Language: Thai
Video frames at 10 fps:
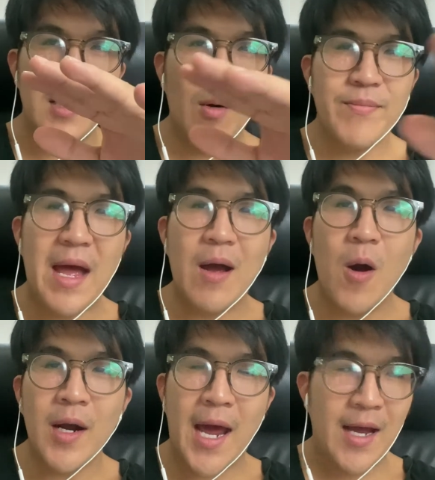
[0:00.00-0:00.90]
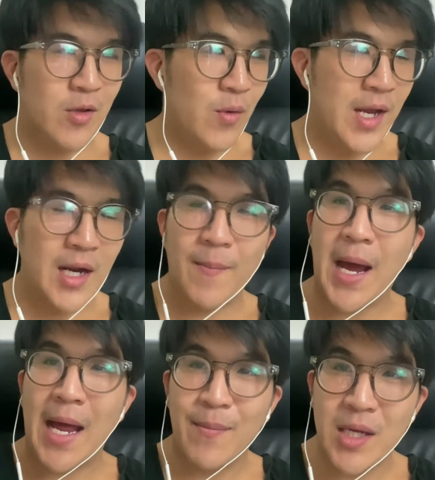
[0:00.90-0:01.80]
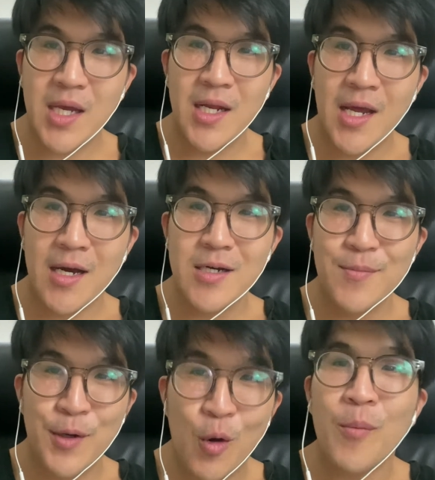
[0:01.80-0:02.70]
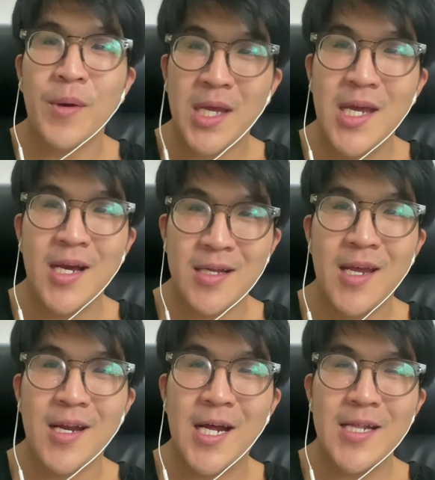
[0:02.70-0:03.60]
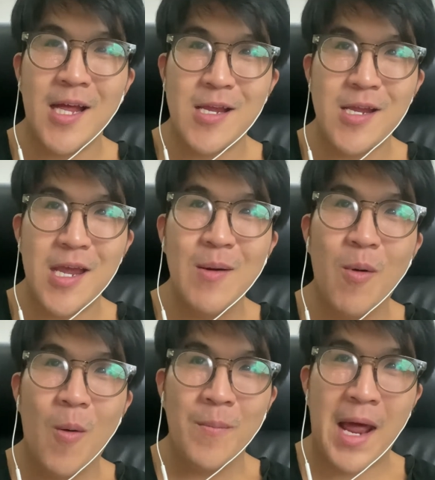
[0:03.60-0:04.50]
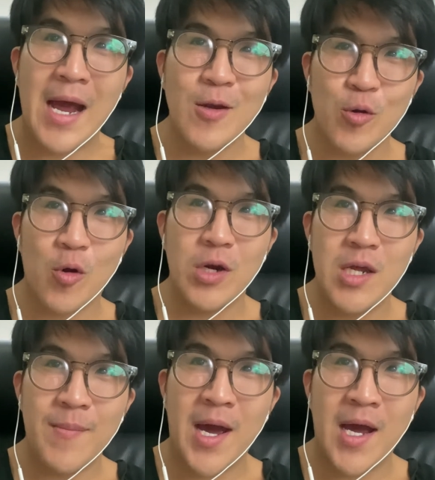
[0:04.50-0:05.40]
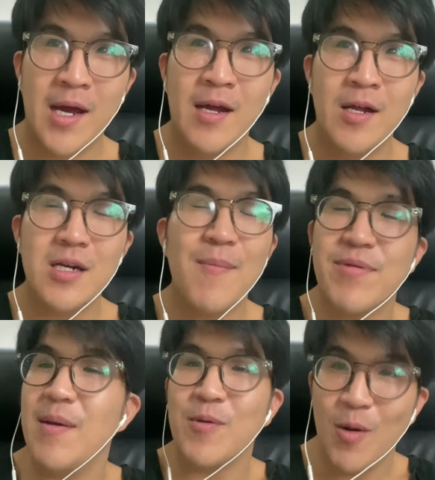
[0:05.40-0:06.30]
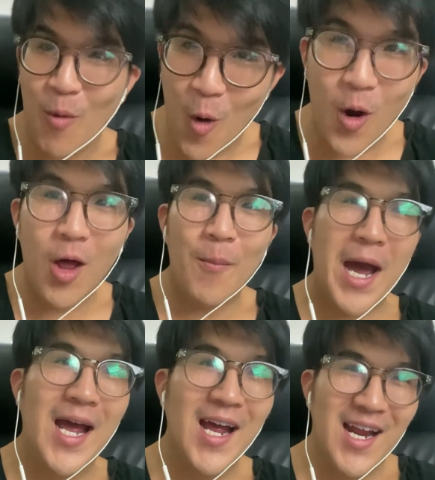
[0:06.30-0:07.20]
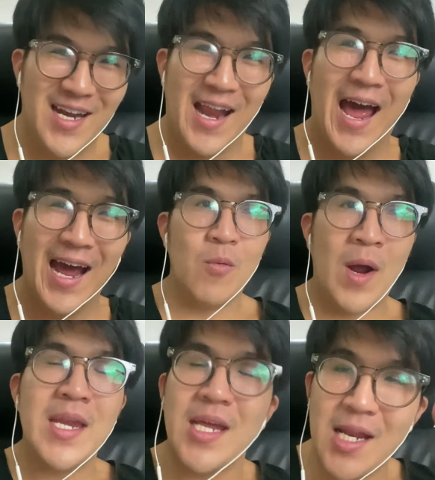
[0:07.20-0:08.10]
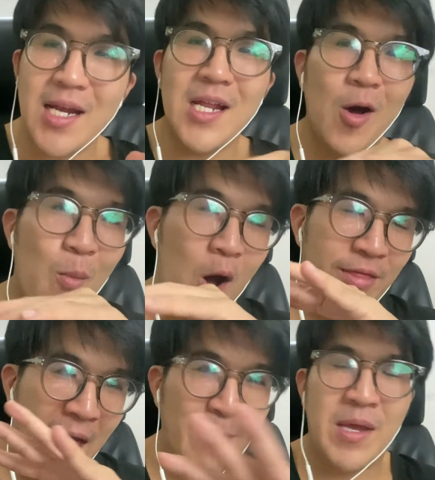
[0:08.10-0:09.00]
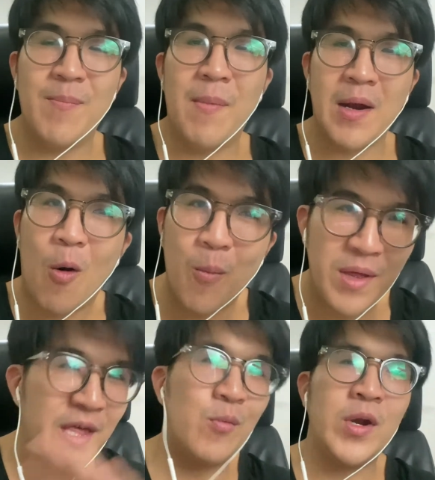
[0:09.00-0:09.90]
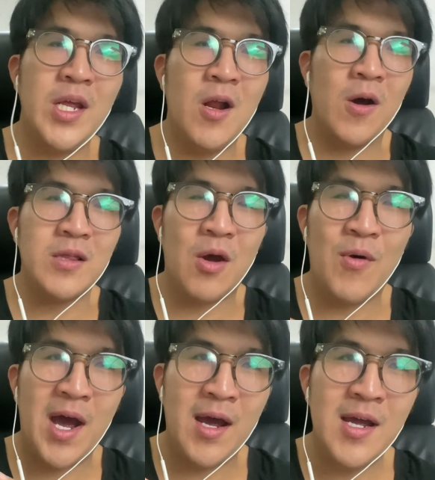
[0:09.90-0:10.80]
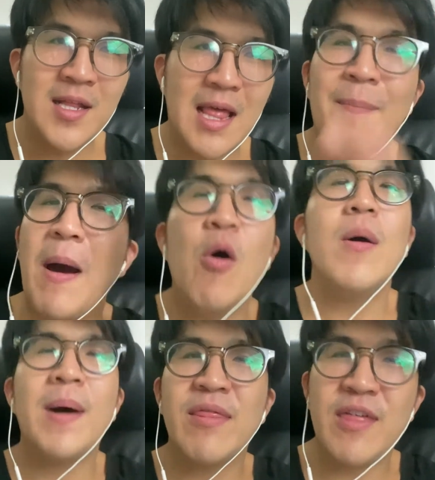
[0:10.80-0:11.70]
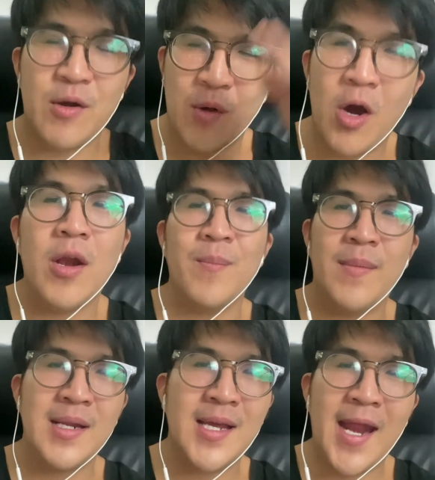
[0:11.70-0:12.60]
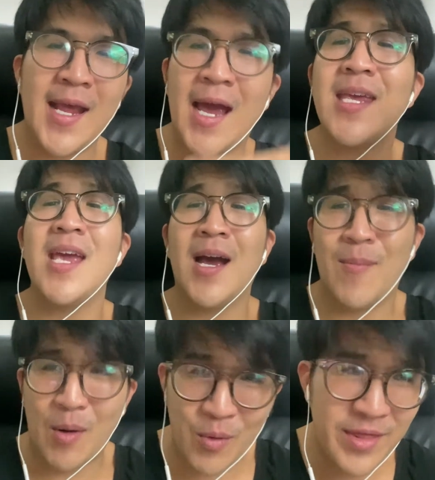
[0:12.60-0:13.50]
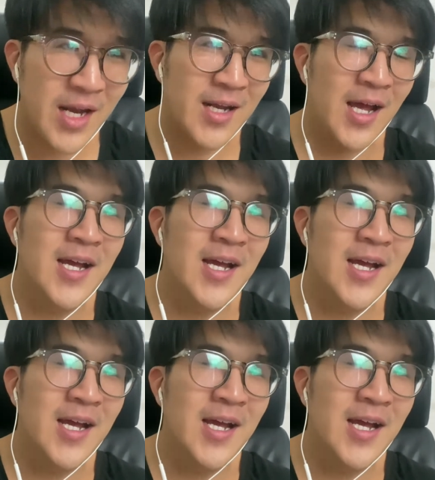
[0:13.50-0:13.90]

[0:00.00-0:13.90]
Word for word: ที่ผมตั้งกล้องถ่ายตัวเองทำงานเมื่อกี้เนี่ยคือเพิ่งกดเมื่อกี้ก็จริงนะแต่จริงๆผมนั่งอยู่ตรงนี้มาเกือบสิบชั่วโมงแล้วมั้งนะวันนี้เนี่ยที่เราบอกสามคลิปมันคงไม่เสร็จวันนี้หรอกแต่ว่าตั้งเป้าให้มันเสร็จไว้ก่อนมันจะได้ใกล้เคียงกับคำว่าเสร็จนะ